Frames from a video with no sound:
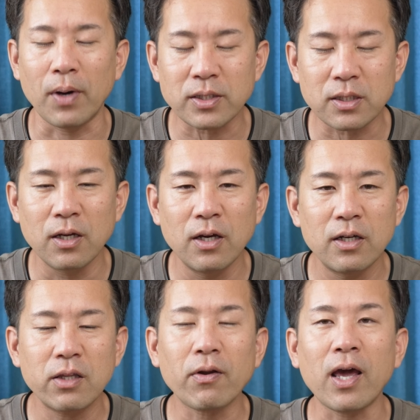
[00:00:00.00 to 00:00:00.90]
ます。
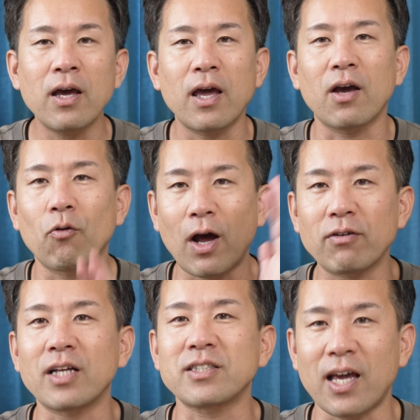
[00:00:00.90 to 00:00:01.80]
ではね、えー、ご覧
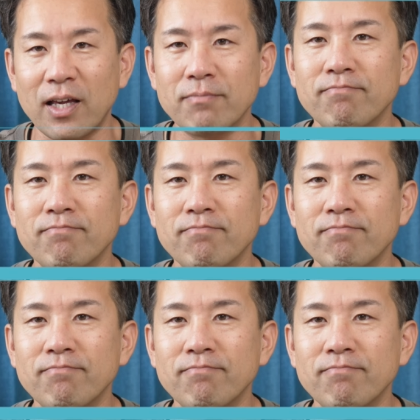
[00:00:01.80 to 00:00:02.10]
ください。